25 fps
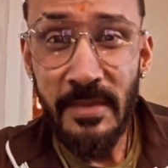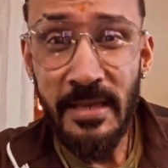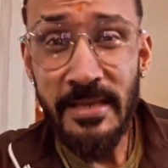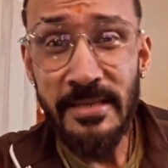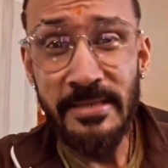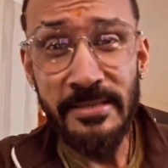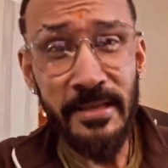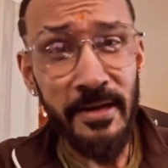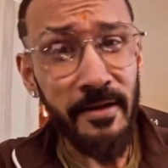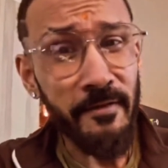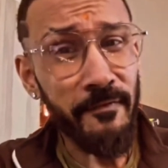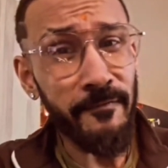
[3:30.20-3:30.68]

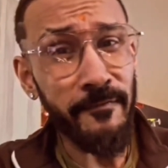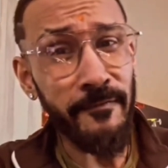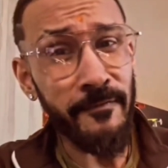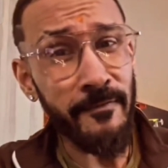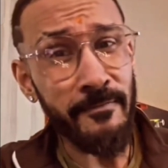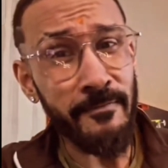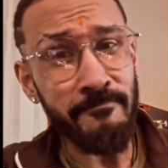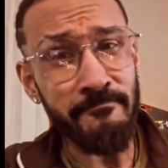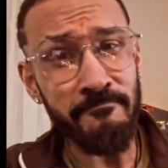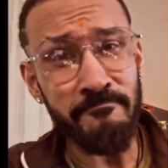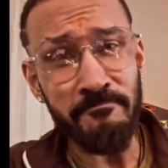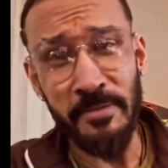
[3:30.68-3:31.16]

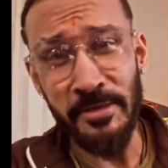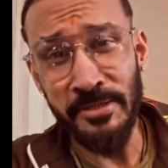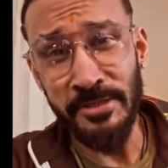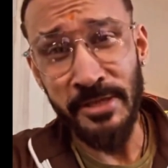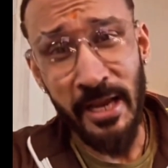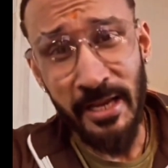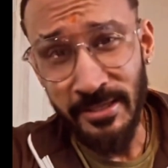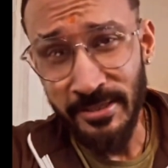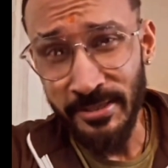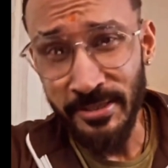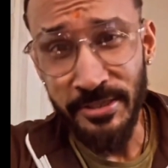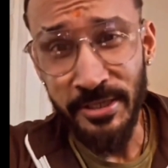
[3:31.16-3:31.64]
सिर्फ
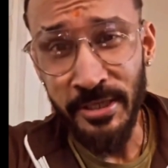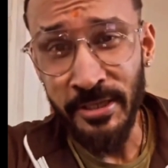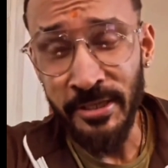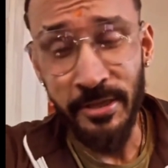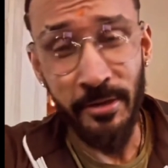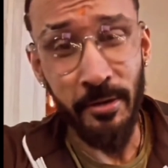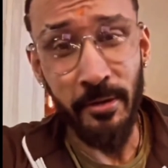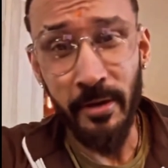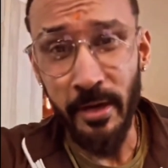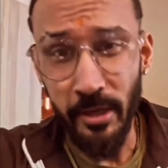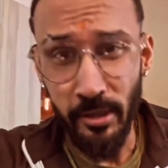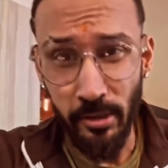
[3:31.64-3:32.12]
50
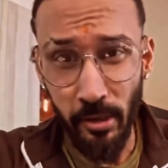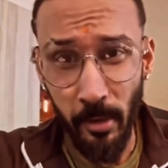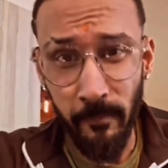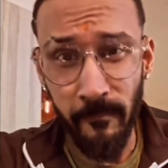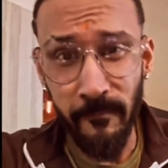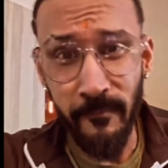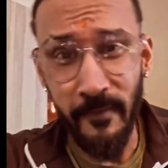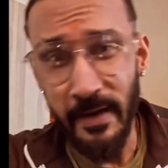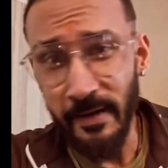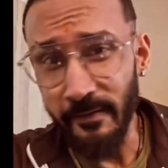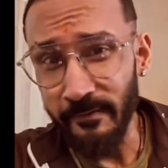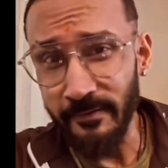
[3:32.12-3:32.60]
जीतते होंगे टॉप
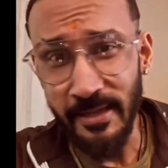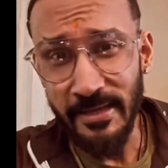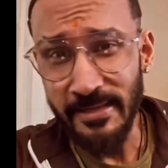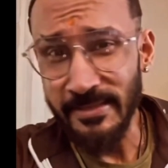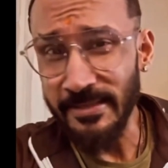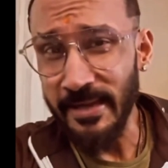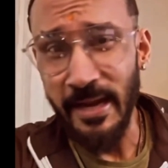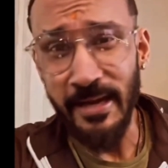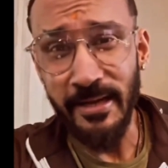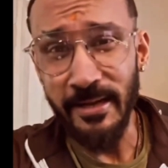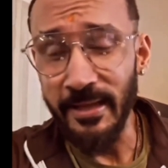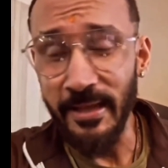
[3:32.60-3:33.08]
फाइव
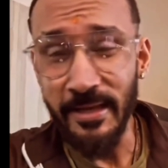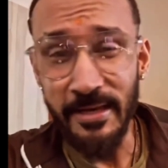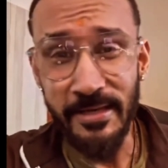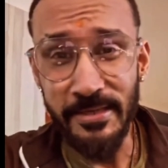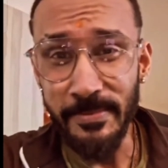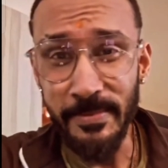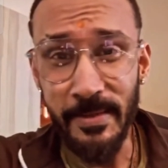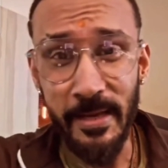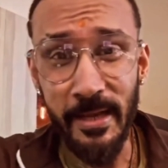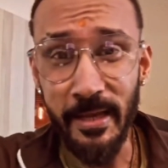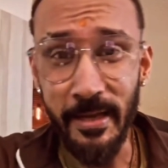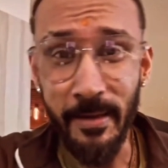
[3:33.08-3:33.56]
दस
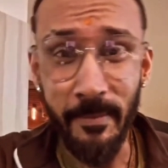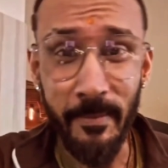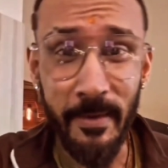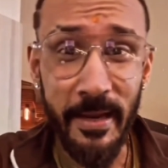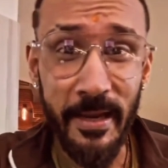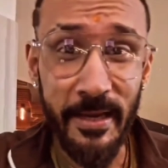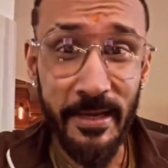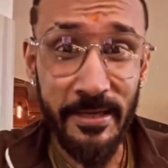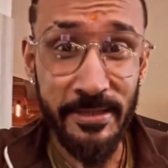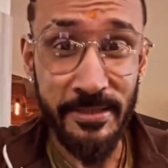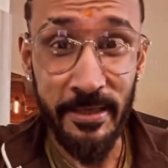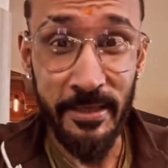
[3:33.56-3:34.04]
कैटेगरीज भी अगर हम
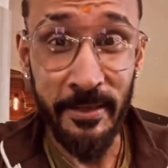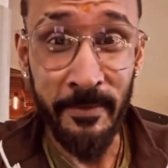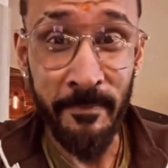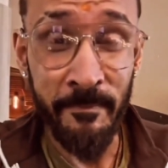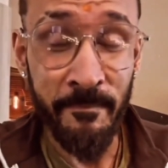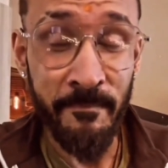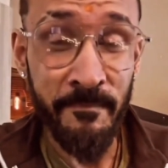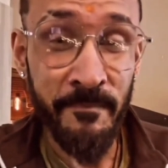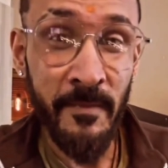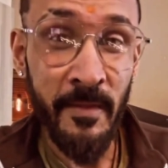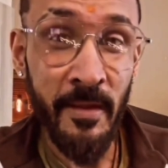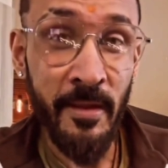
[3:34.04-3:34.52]
लेके
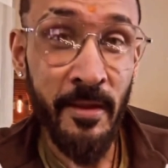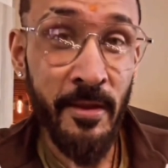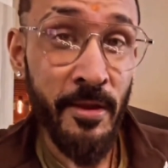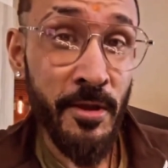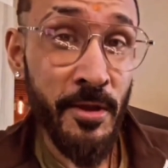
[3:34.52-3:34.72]
चले